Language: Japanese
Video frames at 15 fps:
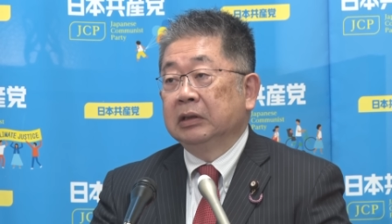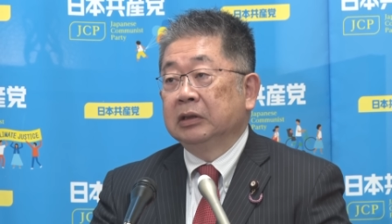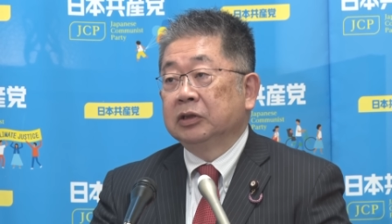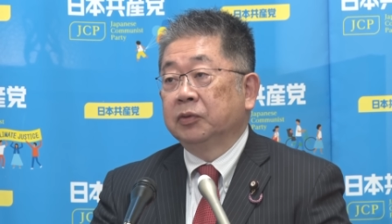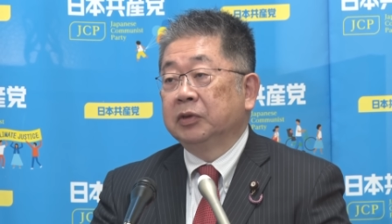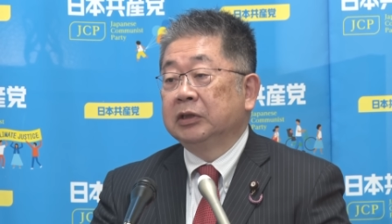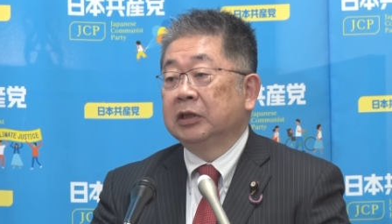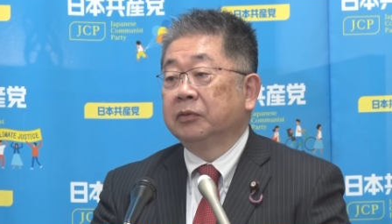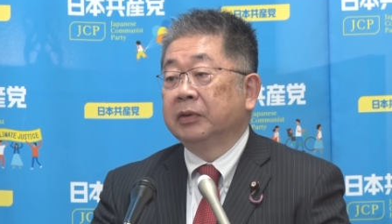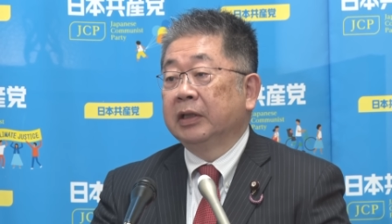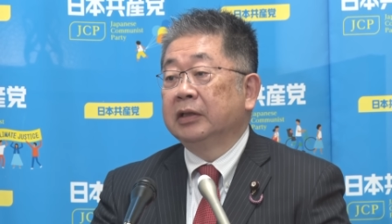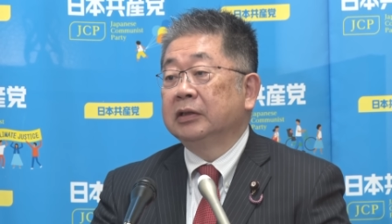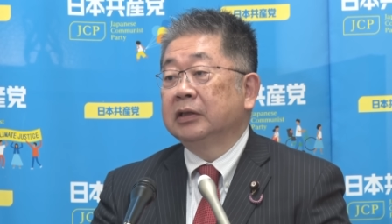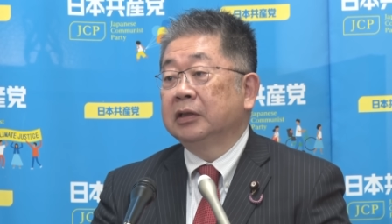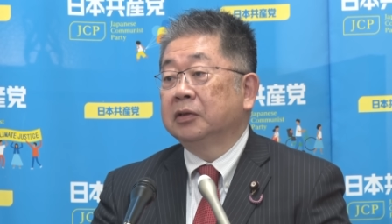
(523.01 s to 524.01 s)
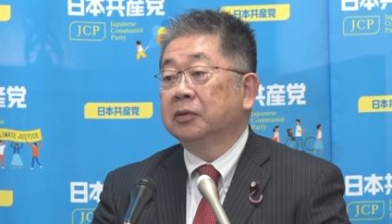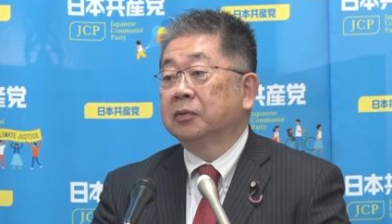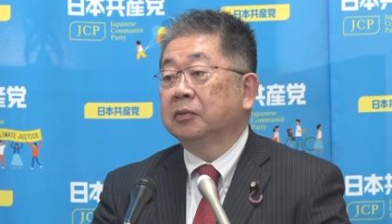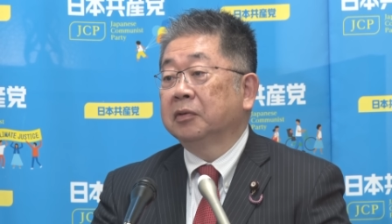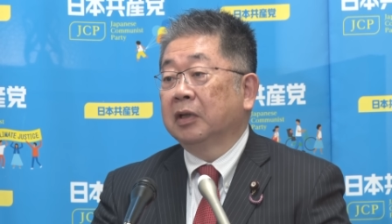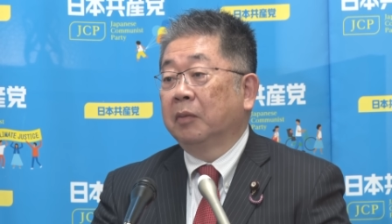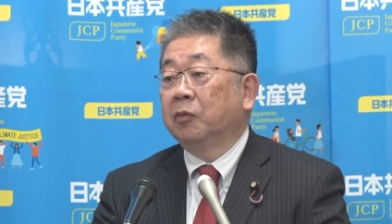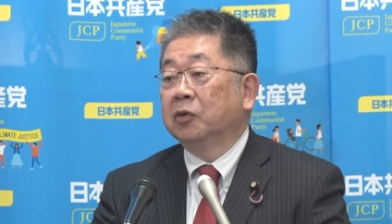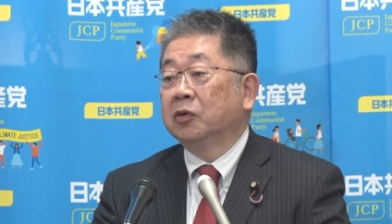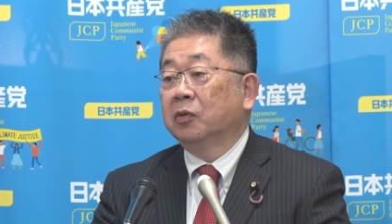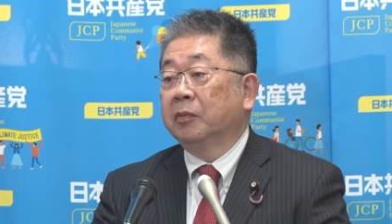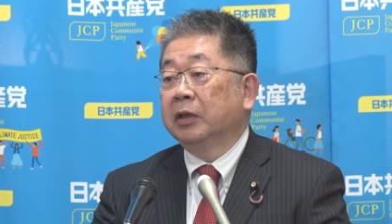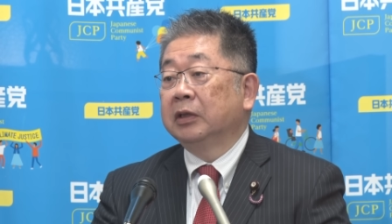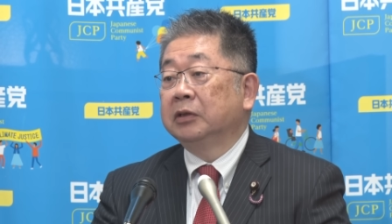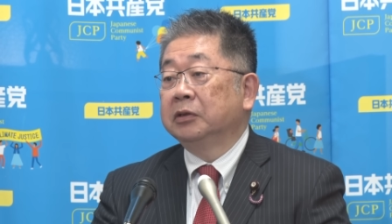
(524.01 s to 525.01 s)
消費税の減税ということが盛り込
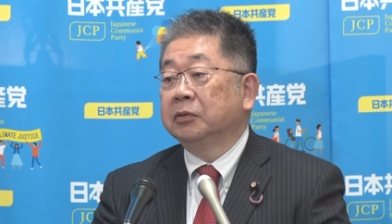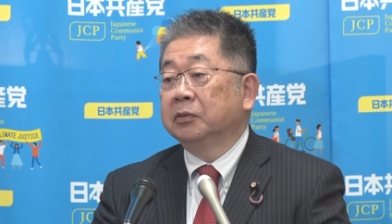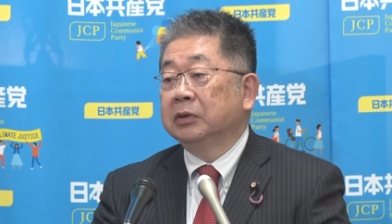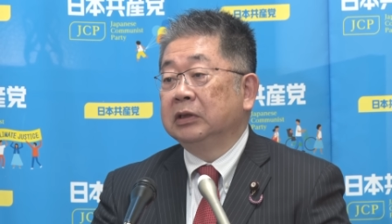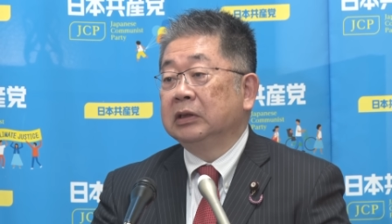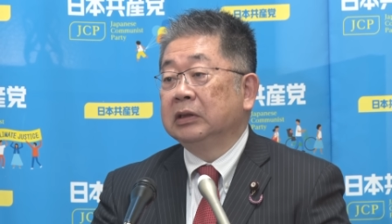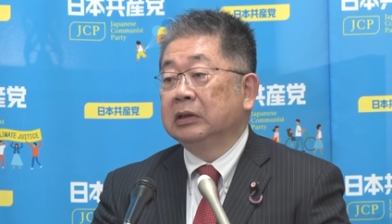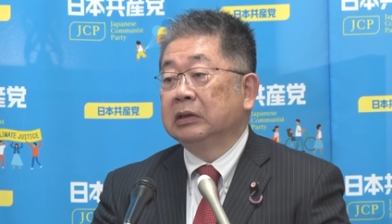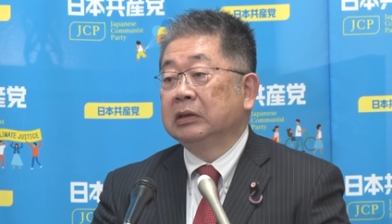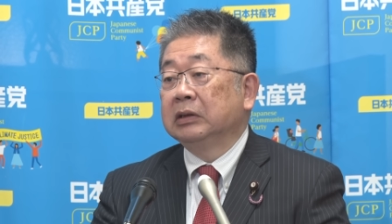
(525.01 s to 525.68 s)
まれるように、